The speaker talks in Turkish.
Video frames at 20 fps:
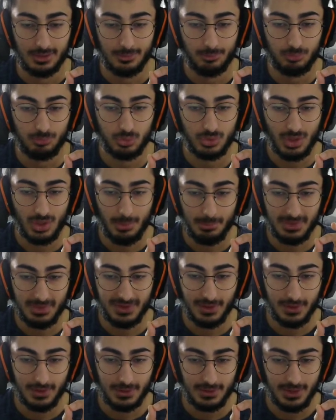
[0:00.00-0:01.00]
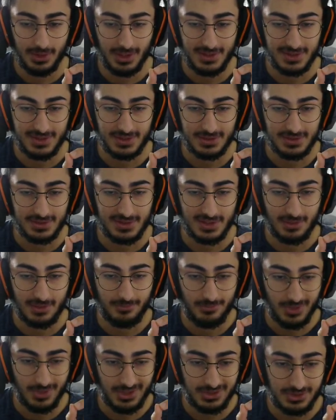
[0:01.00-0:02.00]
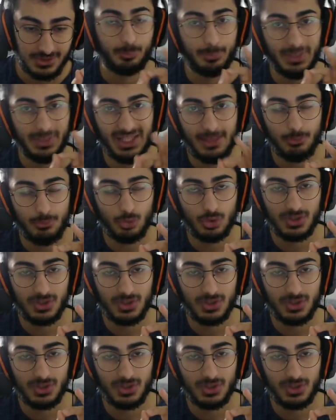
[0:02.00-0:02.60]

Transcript: bundan bir tane daha sanırsam var. Bir de bunun